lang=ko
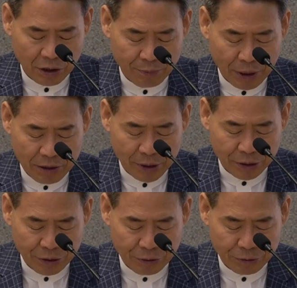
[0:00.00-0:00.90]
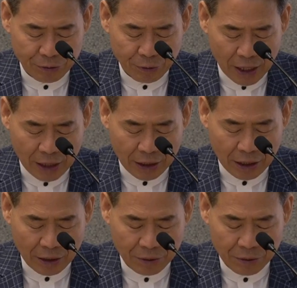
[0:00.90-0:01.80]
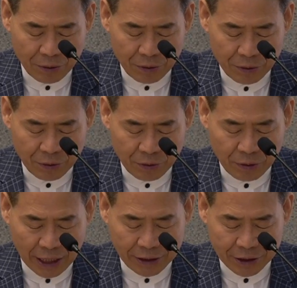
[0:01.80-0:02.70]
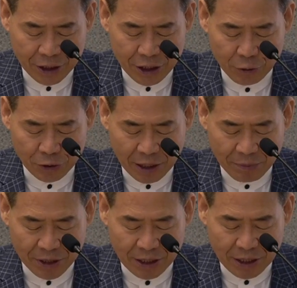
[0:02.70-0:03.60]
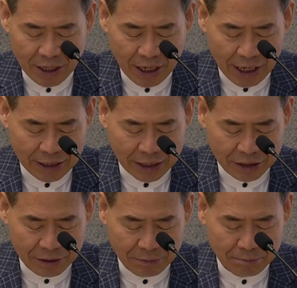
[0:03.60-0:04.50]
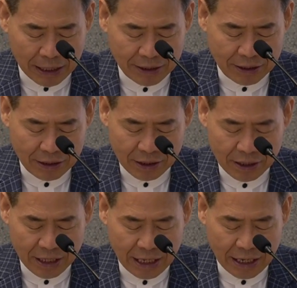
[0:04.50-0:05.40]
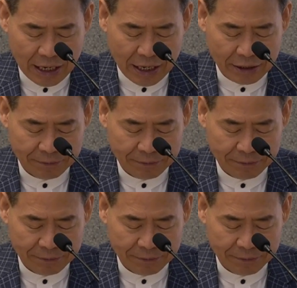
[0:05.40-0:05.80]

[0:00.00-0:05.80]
별명은 유스도라고 어, 하는 요셉이니 하나는 마티아라